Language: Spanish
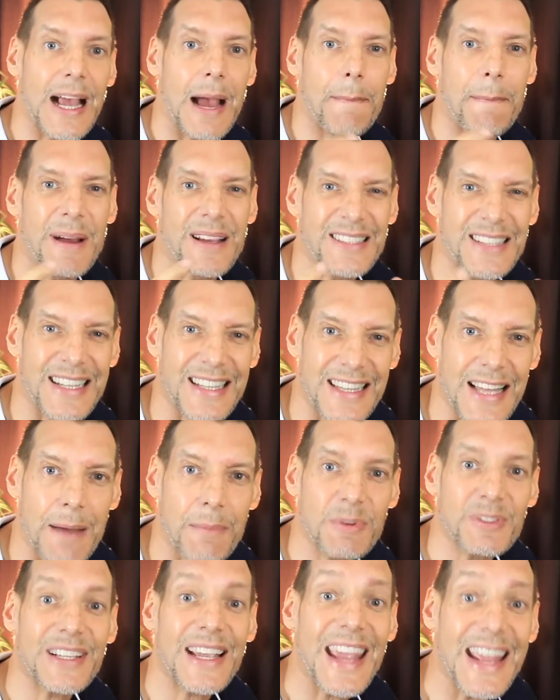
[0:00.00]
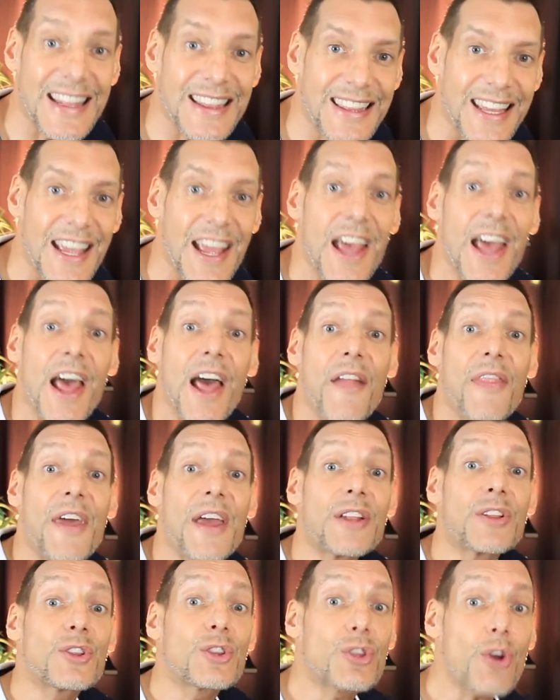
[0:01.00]
y capacitamos gente
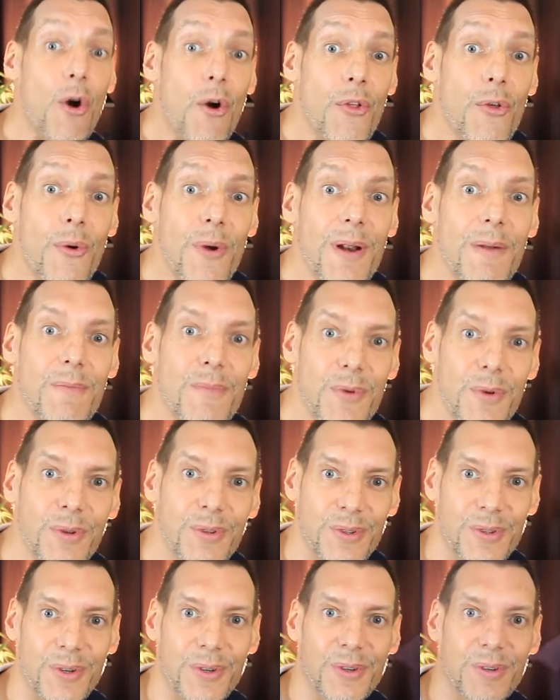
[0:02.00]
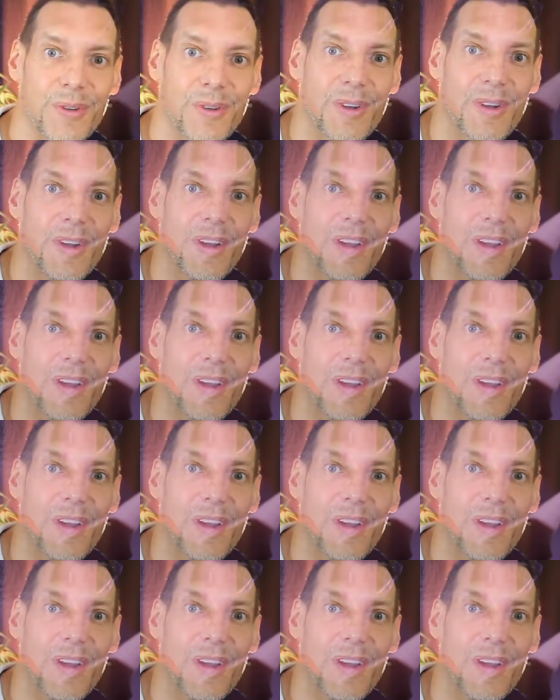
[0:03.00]
de todo el mundo